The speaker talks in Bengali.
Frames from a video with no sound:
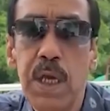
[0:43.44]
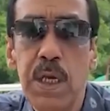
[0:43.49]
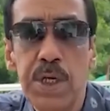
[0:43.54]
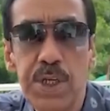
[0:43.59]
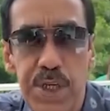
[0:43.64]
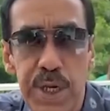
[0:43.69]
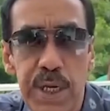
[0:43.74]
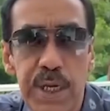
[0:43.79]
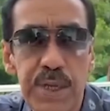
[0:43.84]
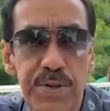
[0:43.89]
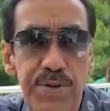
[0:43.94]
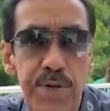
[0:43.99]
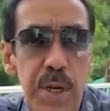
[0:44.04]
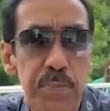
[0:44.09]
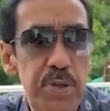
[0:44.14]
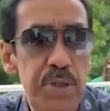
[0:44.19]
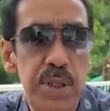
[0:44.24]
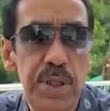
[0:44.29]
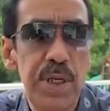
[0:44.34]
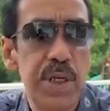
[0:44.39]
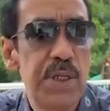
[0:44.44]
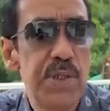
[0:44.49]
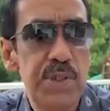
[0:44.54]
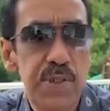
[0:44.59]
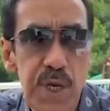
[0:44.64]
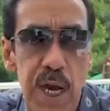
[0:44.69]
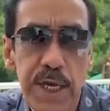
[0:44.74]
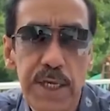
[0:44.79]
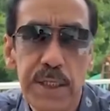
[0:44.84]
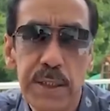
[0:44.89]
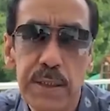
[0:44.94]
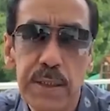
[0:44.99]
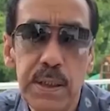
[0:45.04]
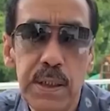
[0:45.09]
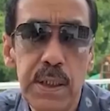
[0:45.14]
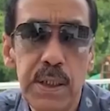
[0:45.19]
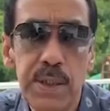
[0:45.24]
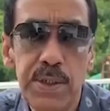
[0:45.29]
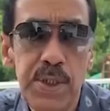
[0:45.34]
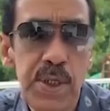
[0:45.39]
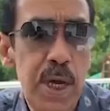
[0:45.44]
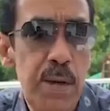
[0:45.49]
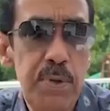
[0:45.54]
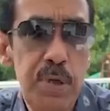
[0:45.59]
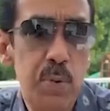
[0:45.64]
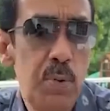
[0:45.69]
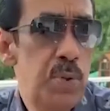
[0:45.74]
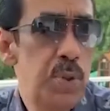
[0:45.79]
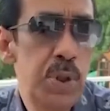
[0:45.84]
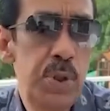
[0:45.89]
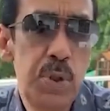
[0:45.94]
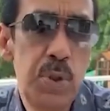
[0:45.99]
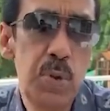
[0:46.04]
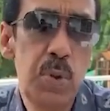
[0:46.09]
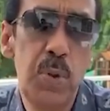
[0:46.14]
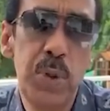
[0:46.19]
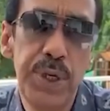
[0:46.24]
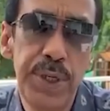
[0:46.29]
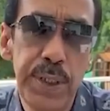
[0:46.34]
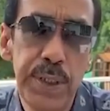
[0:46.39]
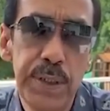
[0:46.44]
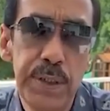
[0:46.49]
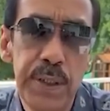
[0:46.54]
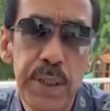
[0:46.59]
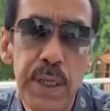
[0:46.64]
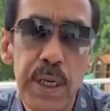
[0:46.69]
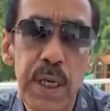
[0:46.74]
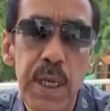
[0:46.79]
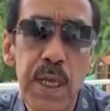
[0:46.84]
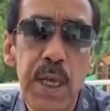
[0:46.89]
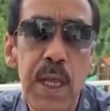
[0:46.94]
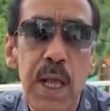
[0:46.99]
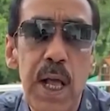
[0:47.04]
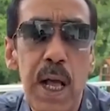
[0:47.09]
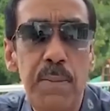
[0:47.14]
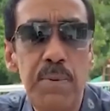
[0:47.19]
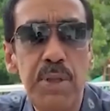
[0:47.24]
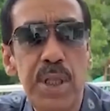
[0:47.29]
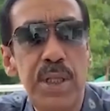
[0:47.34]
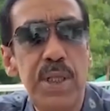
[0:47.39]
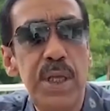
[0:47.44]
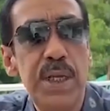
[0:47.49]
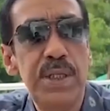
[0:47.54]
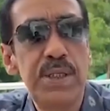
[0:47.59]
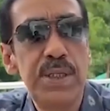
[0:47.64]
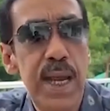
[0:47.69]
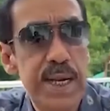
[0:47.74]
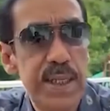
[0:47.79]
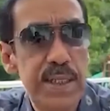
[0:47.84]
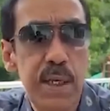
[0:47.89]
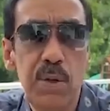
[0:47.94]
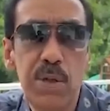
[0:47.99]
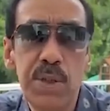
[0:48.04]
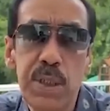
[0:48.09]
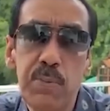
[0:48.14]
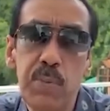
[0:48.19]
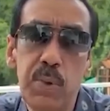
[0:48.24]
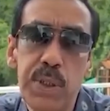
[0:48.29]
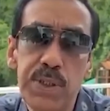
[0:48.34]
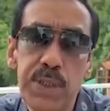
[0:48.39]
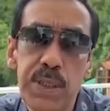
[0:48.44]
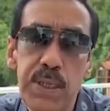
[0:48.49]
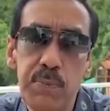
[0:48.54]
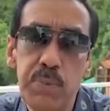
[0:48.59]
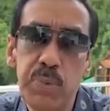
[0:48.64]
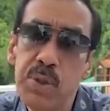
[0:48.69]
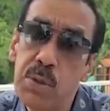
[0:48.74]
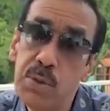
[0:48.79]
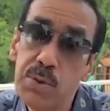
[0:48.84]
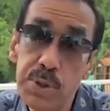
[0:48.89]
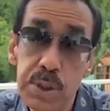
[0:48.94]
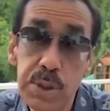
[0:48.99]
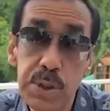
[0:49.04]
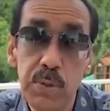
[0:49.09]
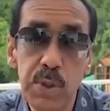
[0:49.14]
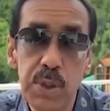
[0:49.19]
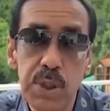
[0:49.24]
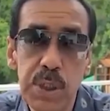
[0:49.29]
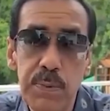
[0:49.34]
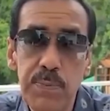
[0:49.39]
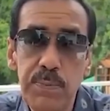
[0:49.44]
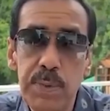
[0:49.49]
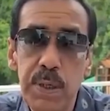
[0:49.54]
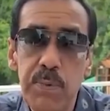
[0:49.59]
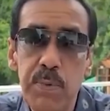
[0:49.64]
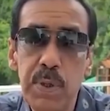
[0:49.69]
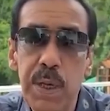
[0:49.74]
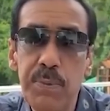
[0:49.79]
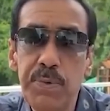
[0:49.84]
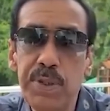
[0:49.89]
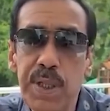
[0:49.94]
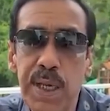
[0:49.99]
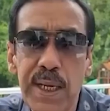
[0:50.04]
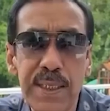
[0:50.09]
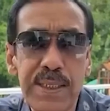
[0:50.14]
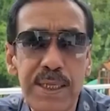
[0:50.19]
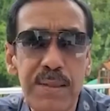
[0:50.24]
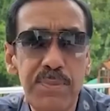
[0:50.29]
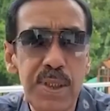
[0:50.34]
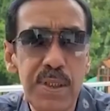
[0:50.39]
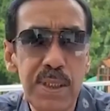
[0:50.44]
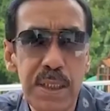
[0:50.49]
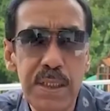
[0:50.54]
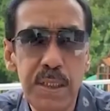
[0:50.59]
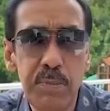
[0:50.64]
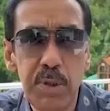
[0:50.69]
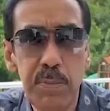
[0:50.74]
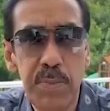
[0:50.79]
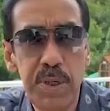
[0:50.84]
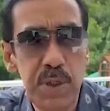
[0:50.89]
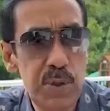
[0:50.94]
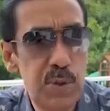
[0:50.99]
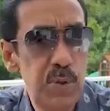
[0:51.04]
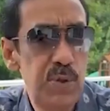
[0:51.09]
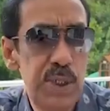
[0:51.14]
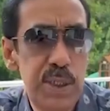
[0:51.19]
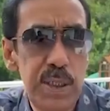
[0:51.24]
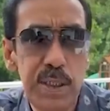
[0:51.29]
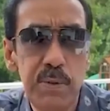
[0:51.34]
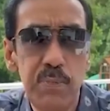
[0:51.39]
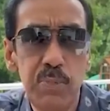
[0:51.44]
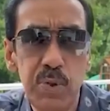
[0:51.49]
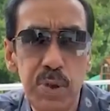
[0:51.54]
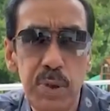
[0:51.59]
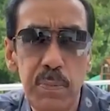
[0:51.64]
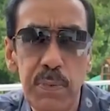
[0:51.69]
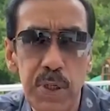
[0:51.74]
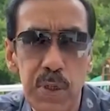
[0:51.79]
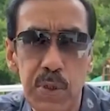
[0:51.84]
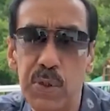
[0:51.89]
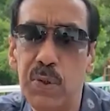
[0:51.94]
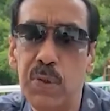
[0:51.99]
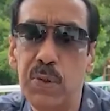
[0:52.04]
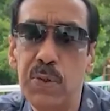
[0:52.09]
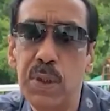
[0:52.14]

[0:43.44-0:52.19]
সেই ক্ষেত্রে আমি তাদের কাছে যাই যে আমি উত্তেজিত হইনি আমি তাদের কাছে একটা কথাই বলেছিলাম বোঝানোর চেষ্টা করেছিলাম এবং আমি দেখেছিলাম যে তাদের মধ্যে বেশ কিছু ছেলে এটা বুঝতে পেরেছিল